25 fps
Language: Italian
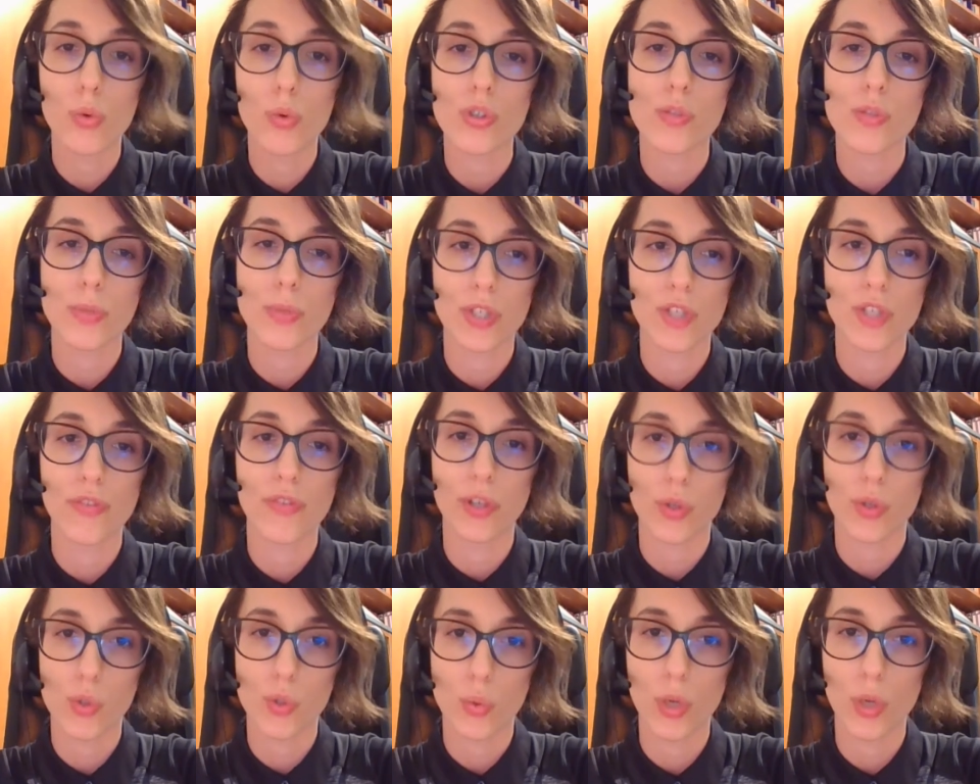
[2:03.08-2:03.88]

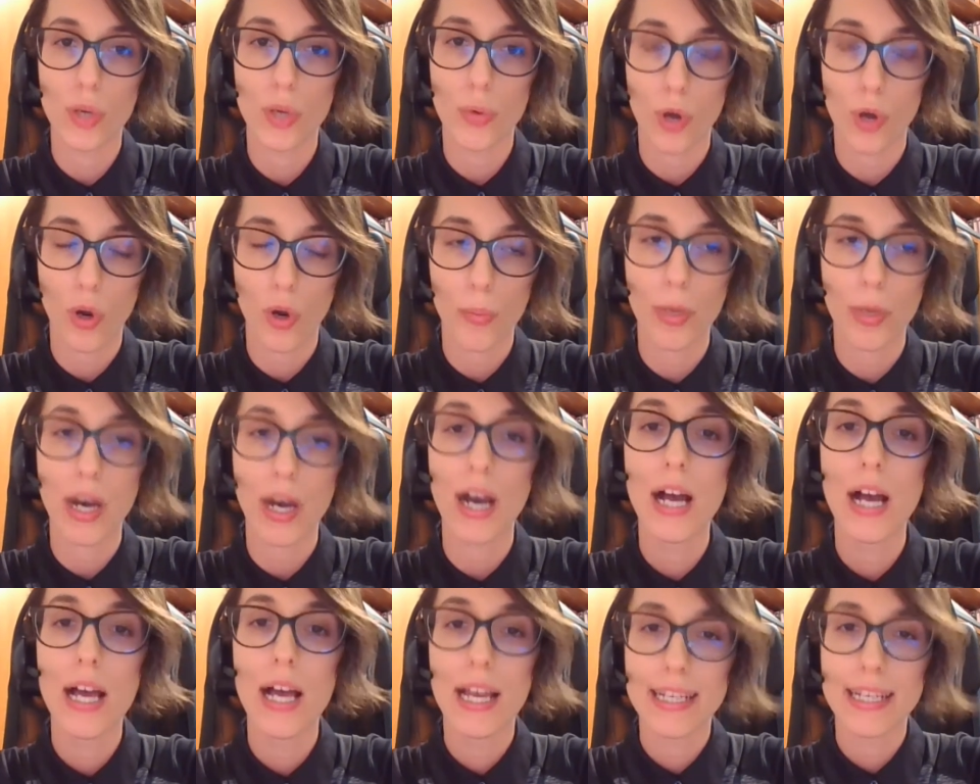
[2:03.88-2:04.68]
specifico
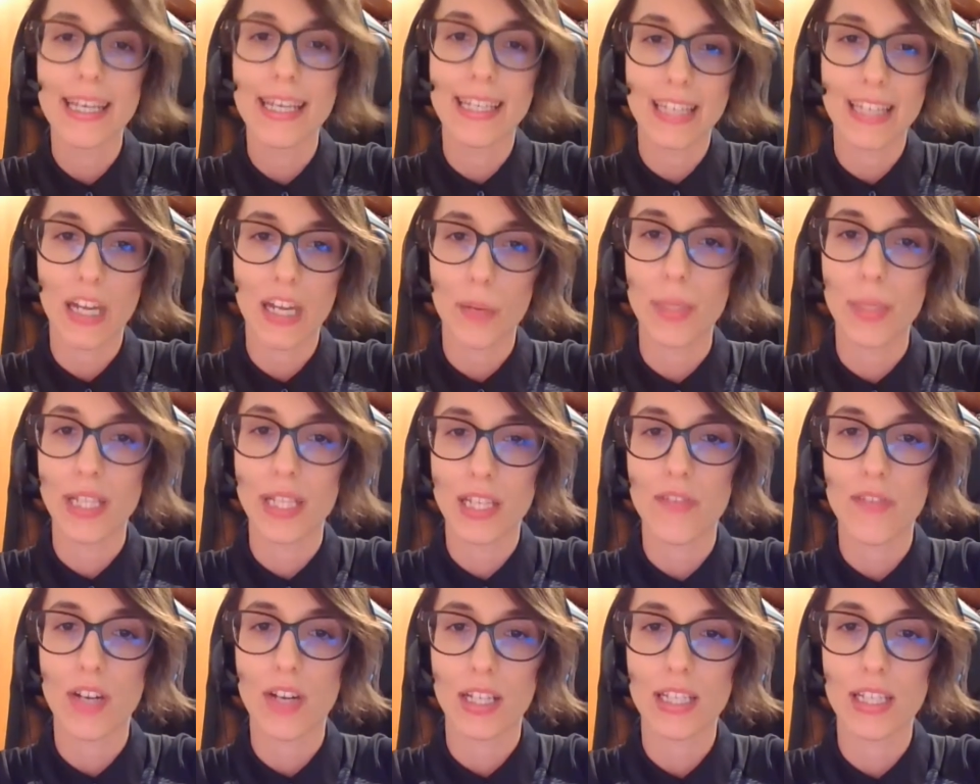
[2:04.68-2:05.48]
sull'Europa che
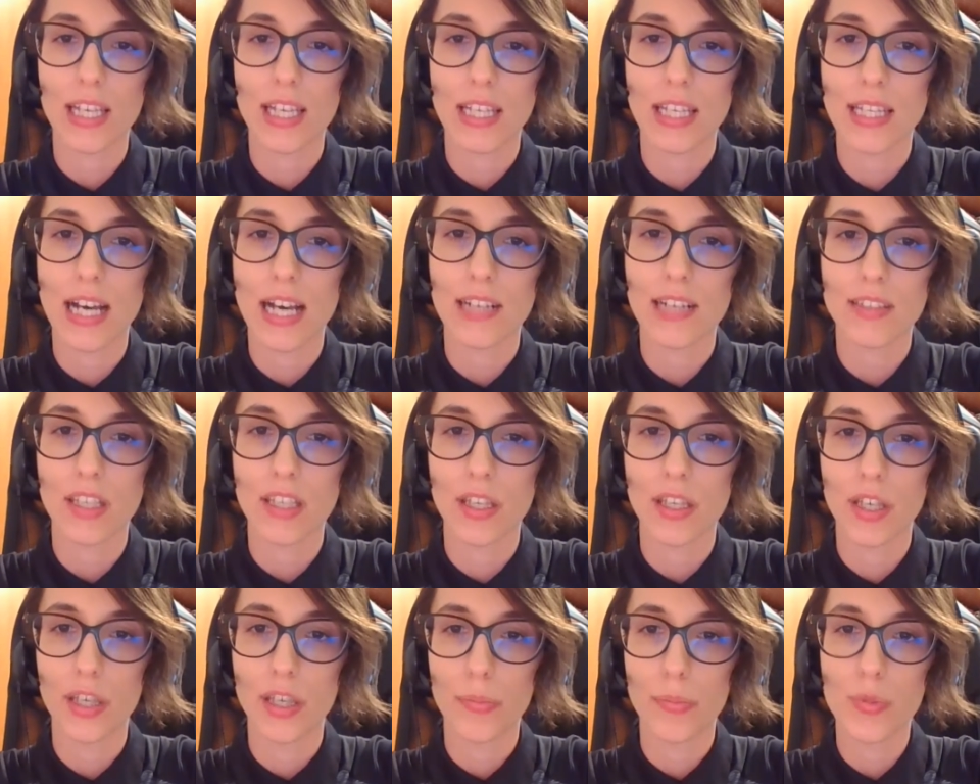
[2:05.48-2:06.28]
chiaramente avrà dei
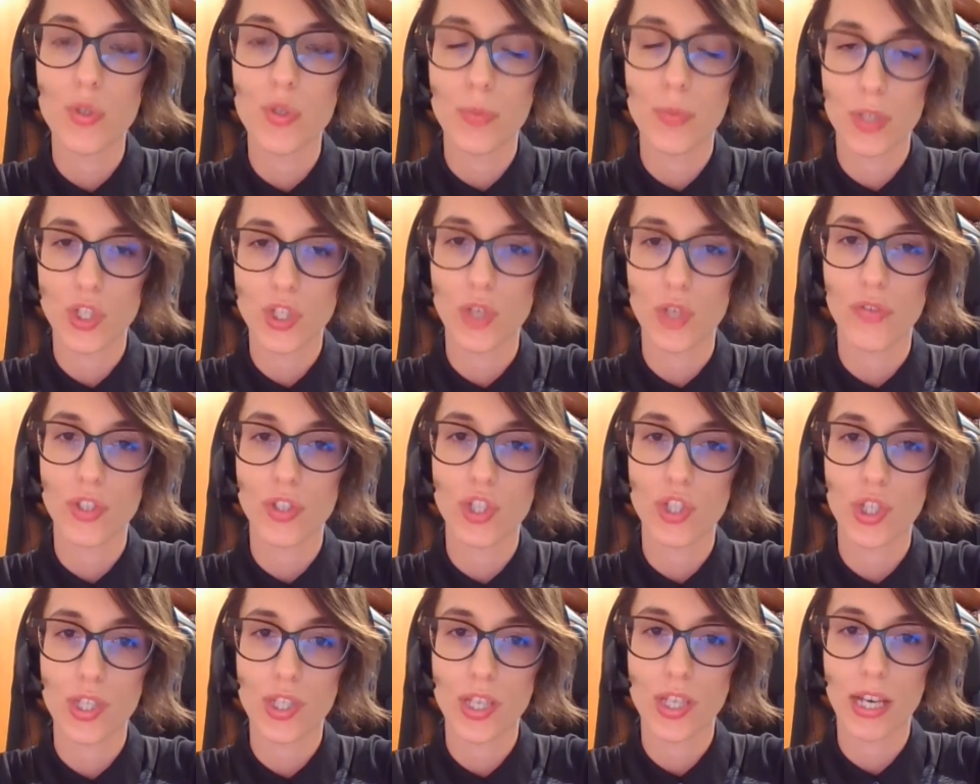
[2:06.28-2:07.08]
dati più
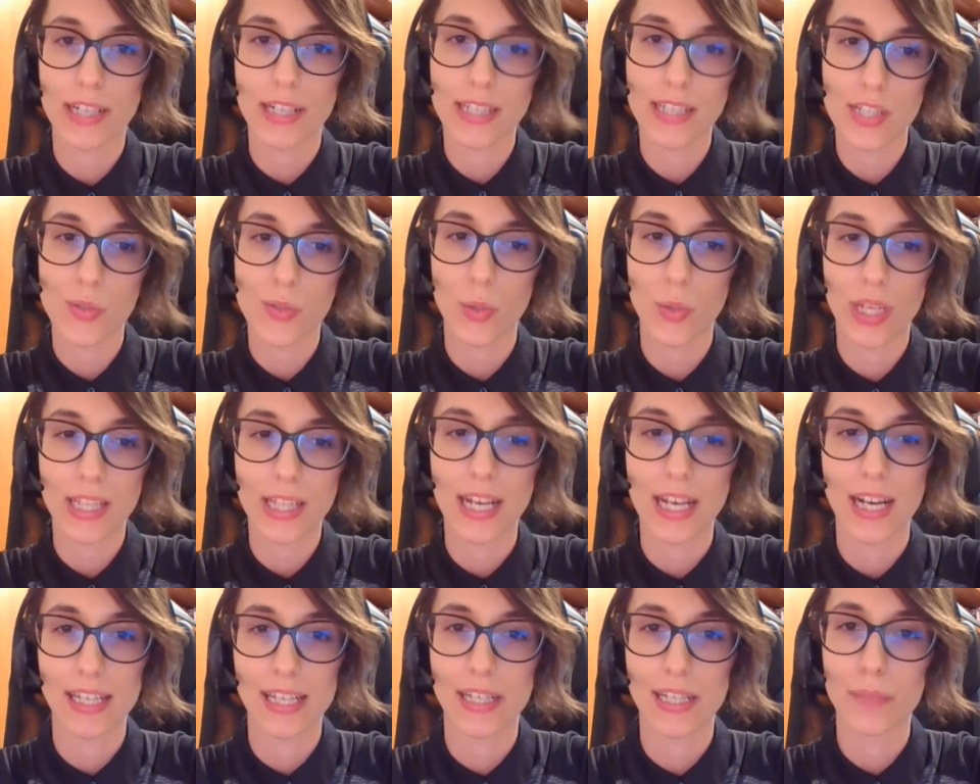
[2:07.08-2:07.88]
specifici anche
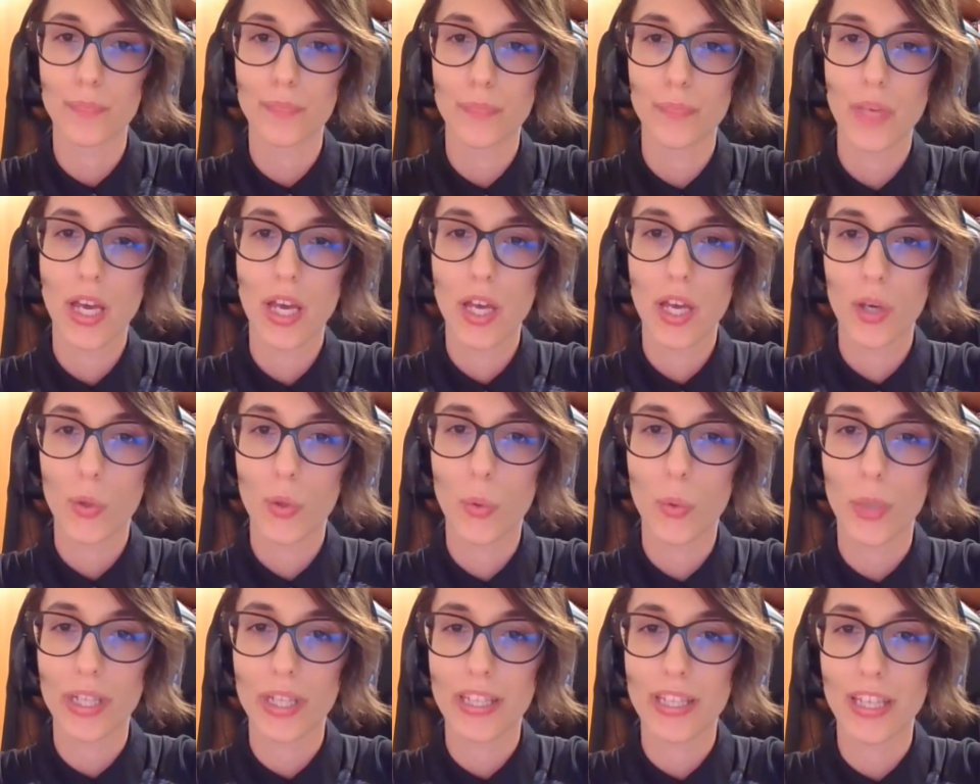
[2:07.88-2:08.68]
sull'Italia
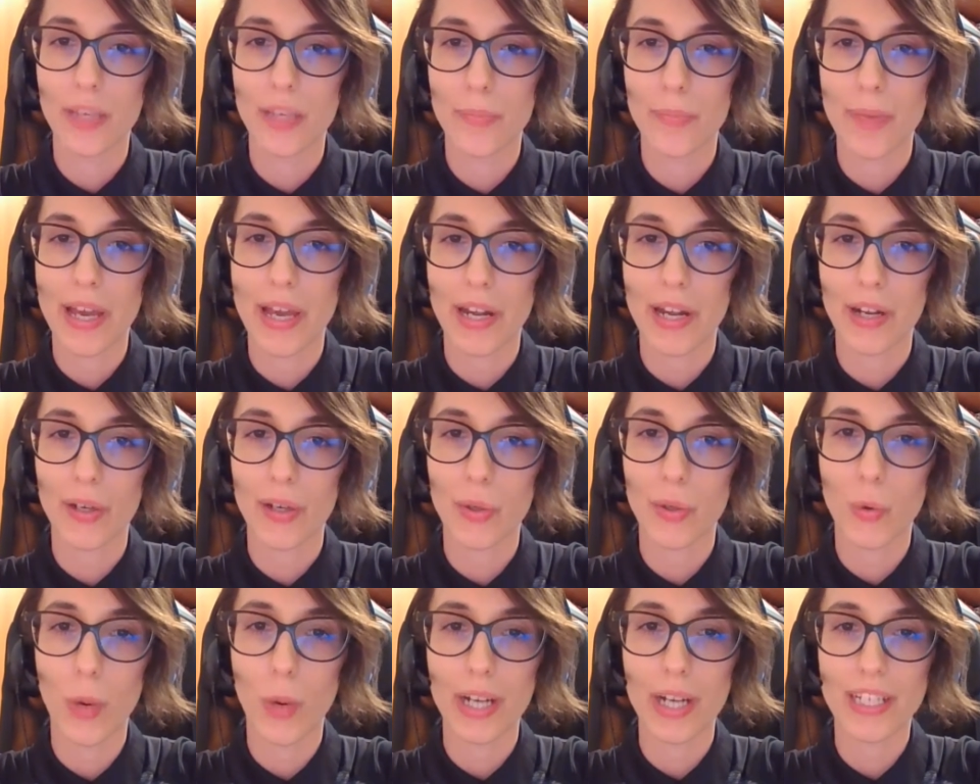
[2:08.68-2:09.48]
quindi
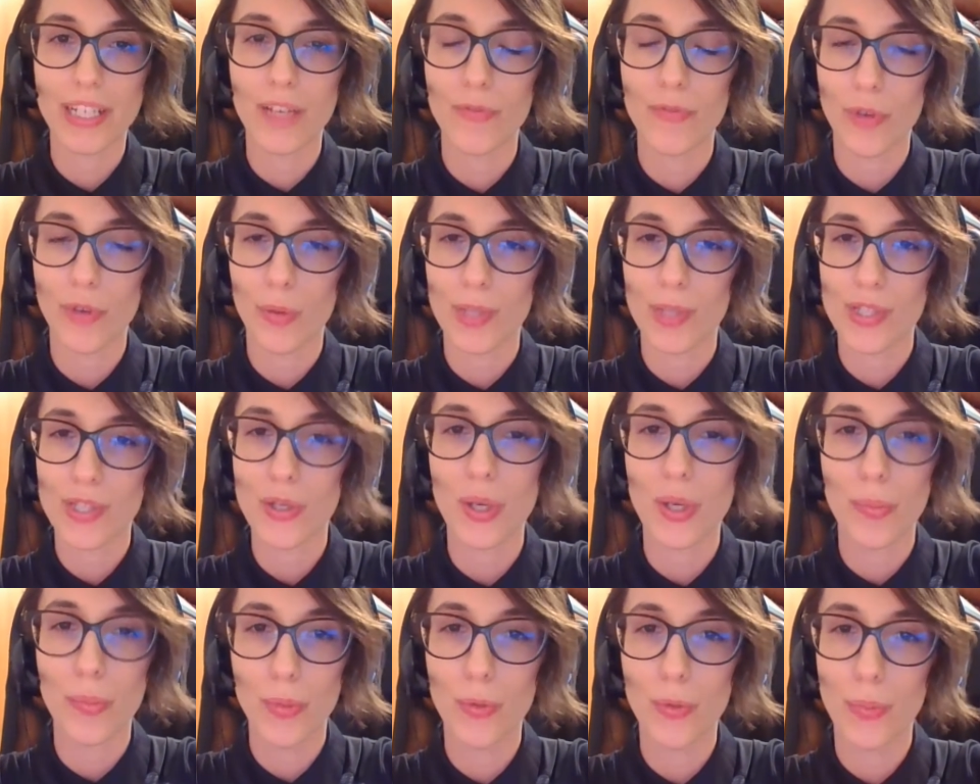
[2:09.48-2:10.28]
per qualche
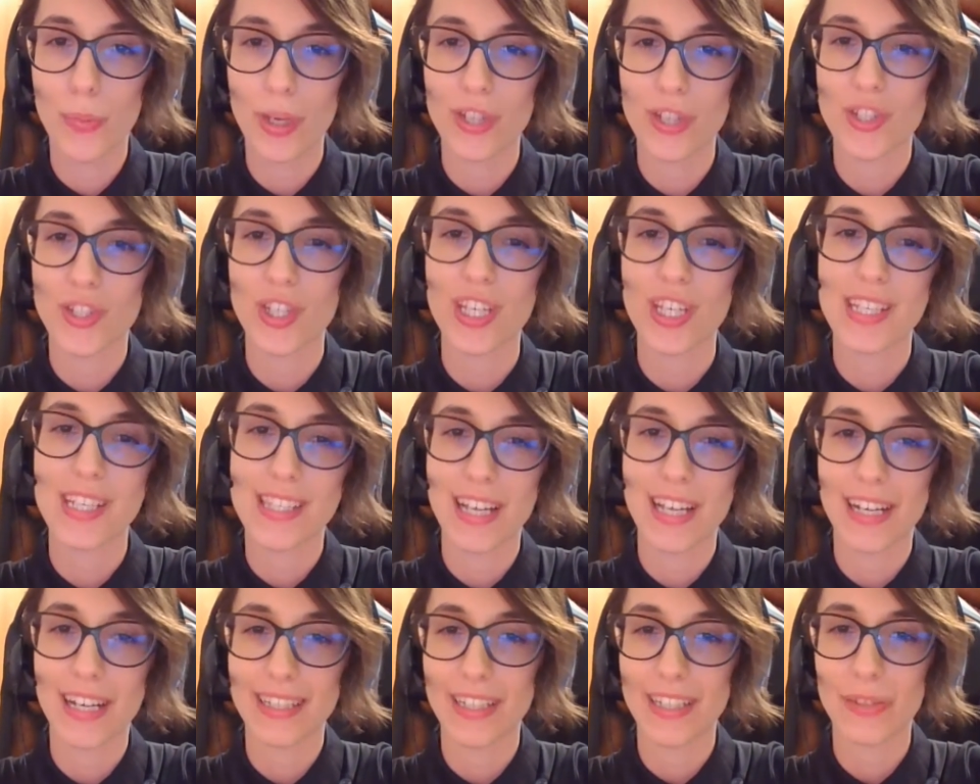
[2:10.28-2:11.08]
informazione più
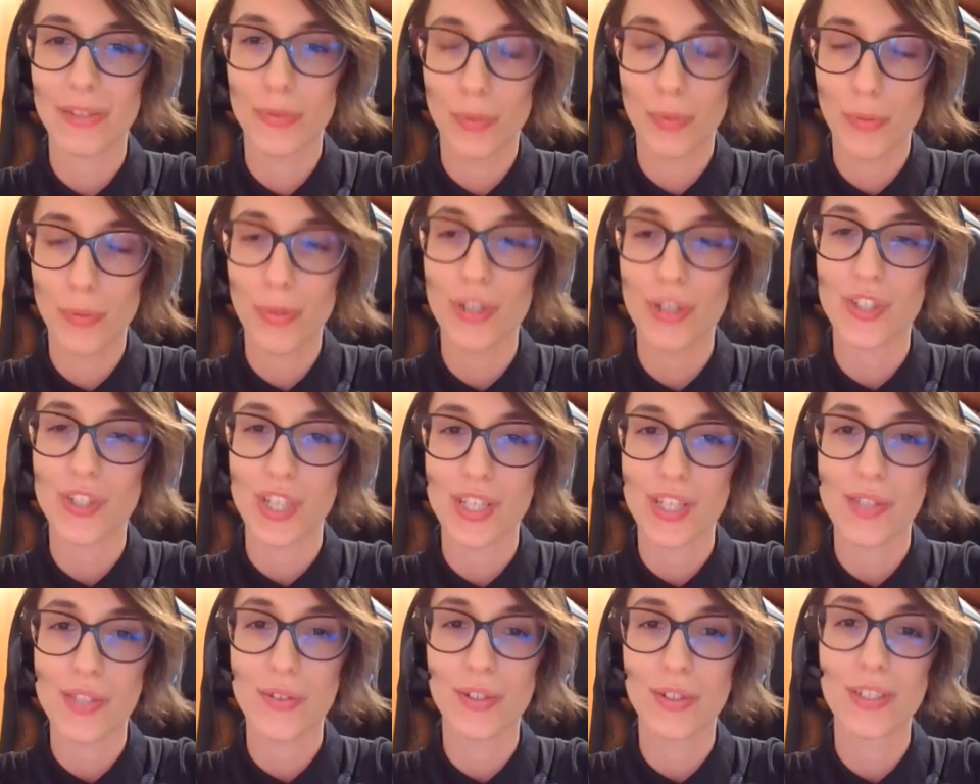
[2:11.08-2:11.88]
precisa, dato più
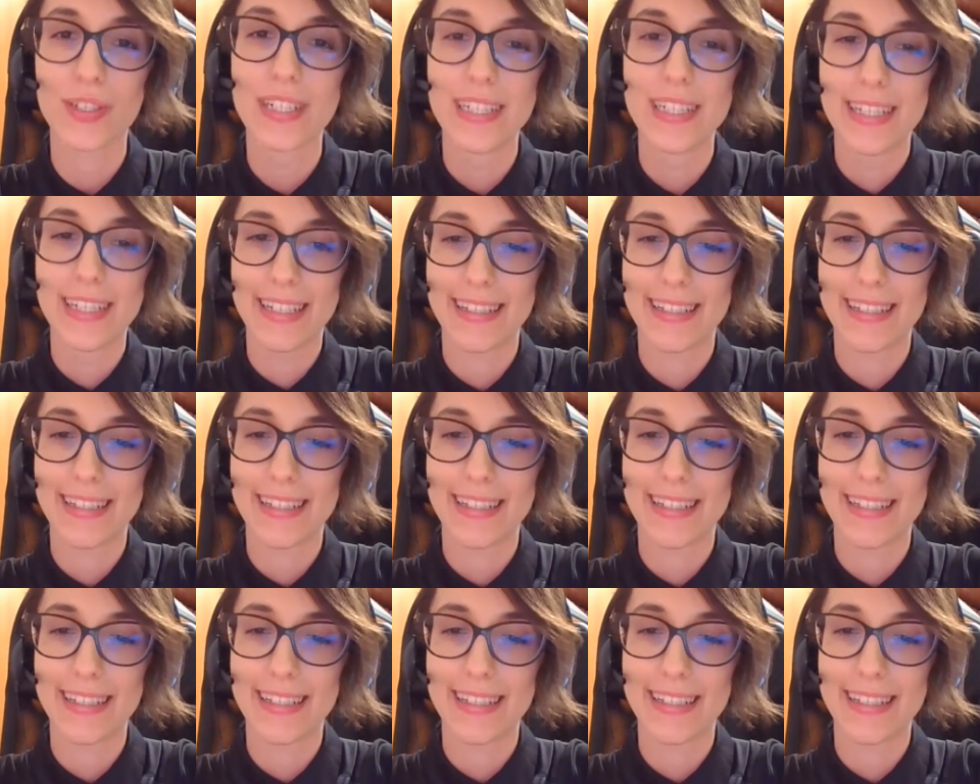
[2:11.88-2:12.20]
preciso,